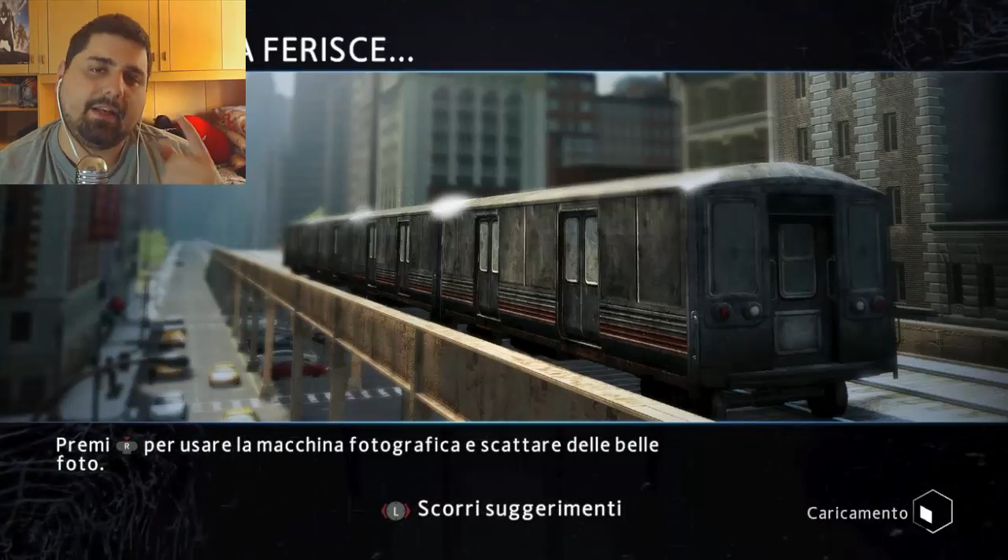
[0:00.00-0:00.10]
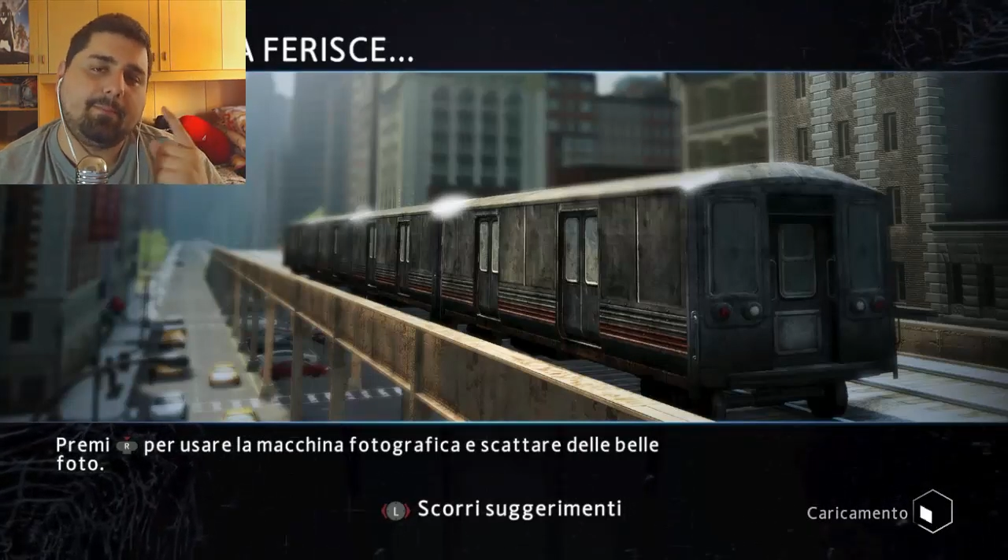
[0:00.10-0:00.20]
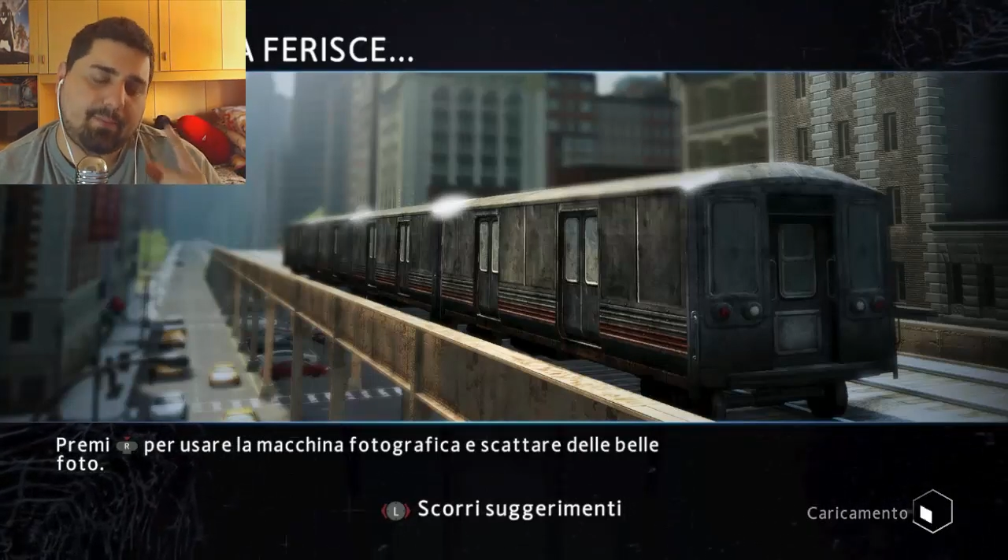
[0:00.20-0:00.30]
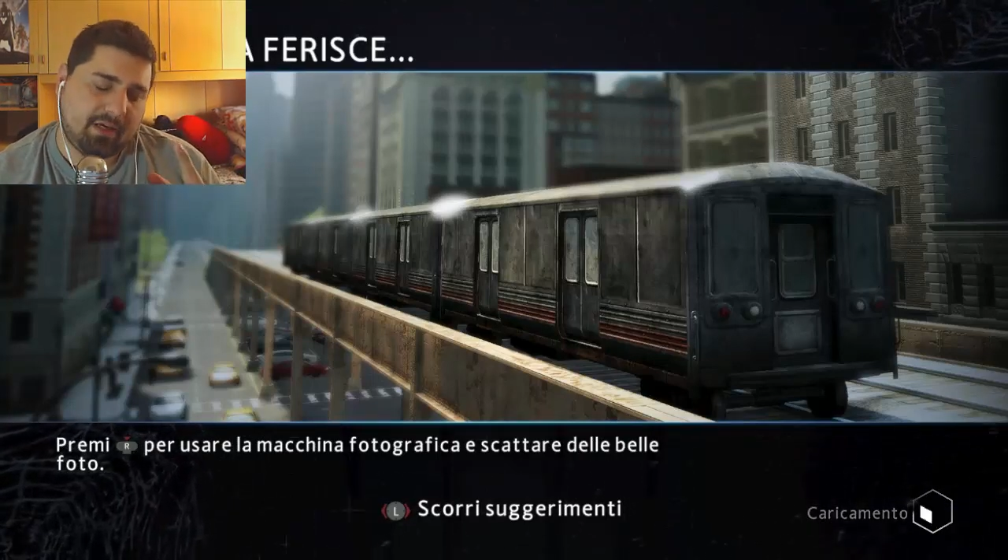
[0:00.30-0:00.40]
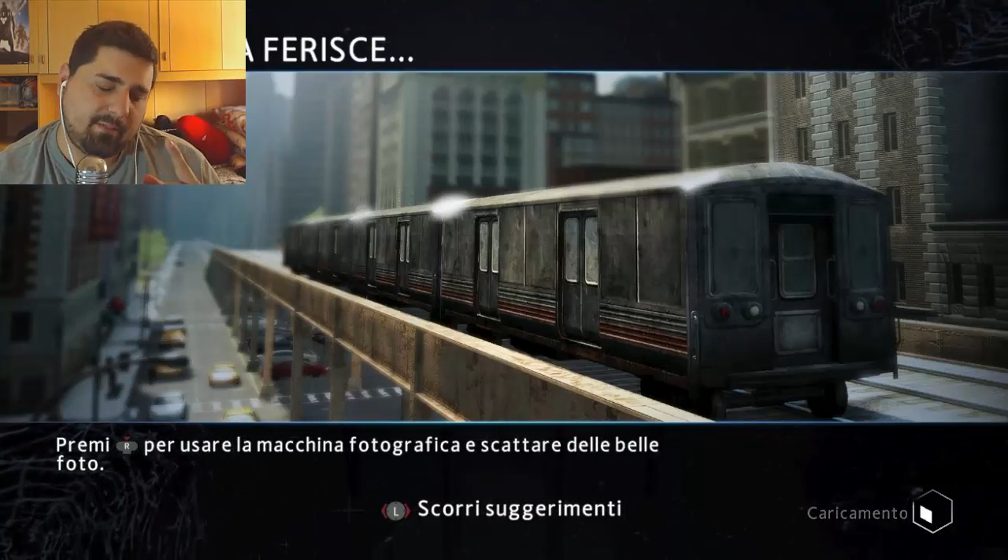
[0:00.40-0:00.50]

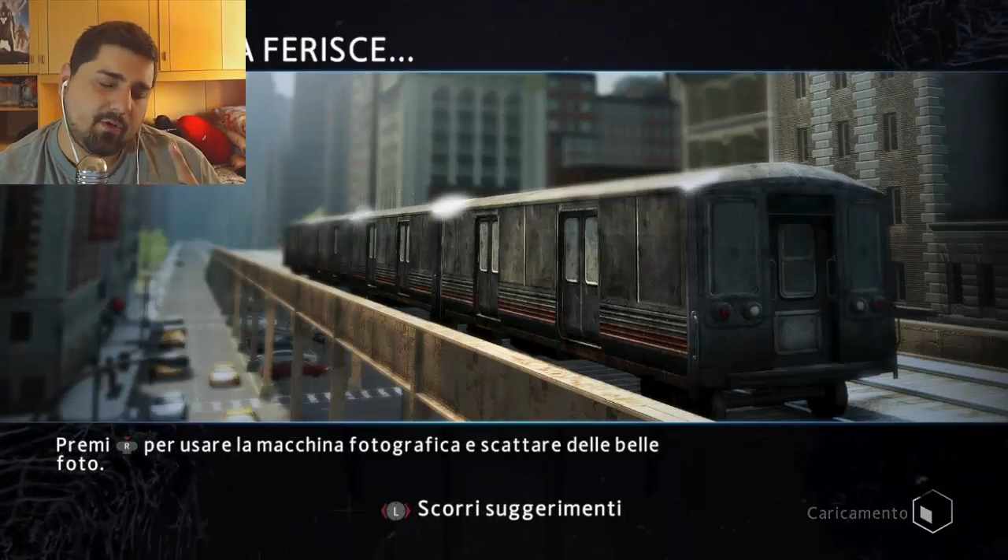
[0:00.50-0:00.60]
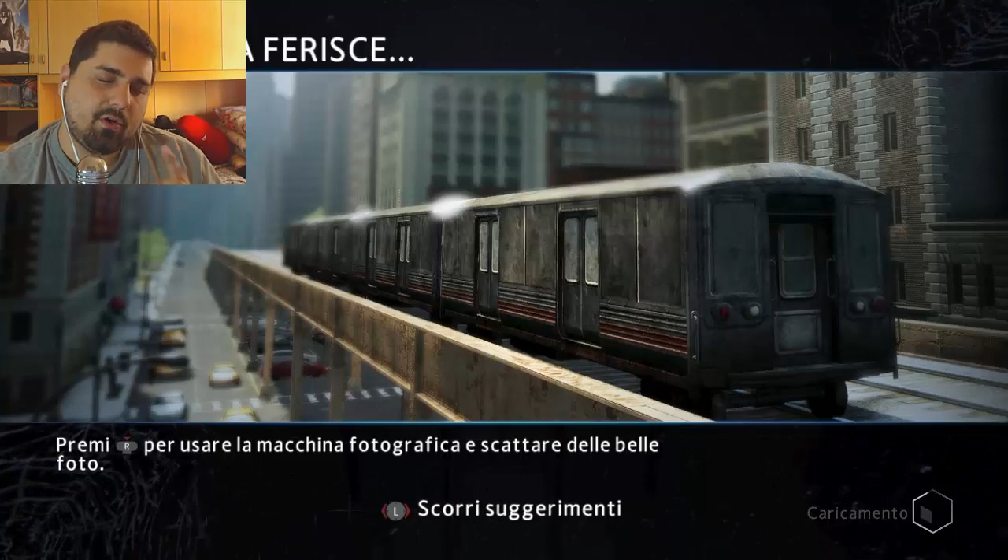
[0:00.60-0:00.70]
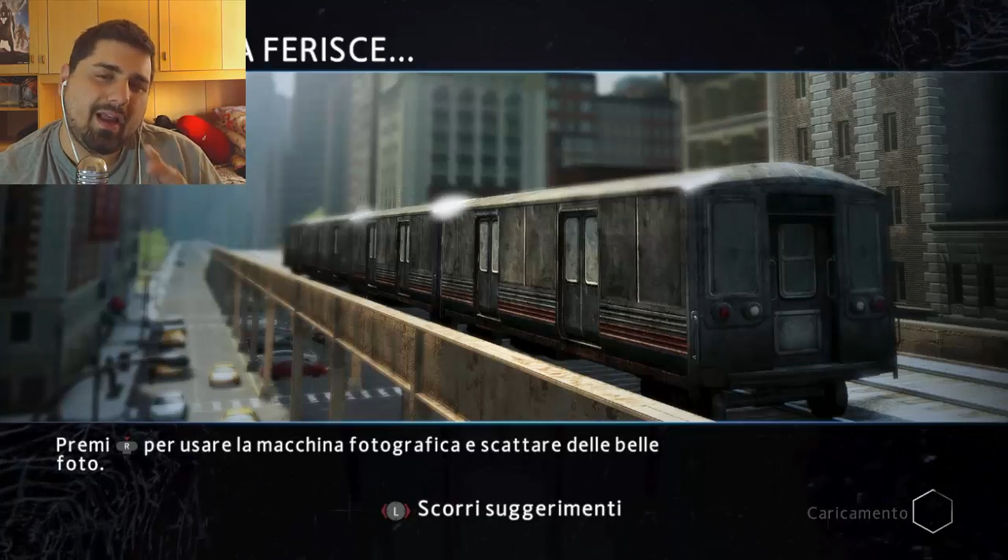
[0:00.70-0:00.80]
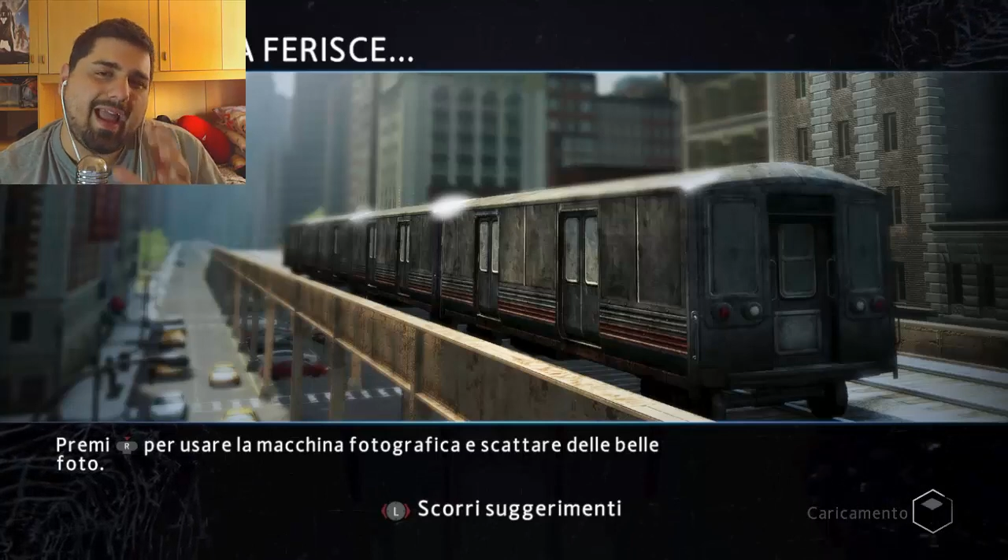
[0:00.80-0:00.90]
il primo,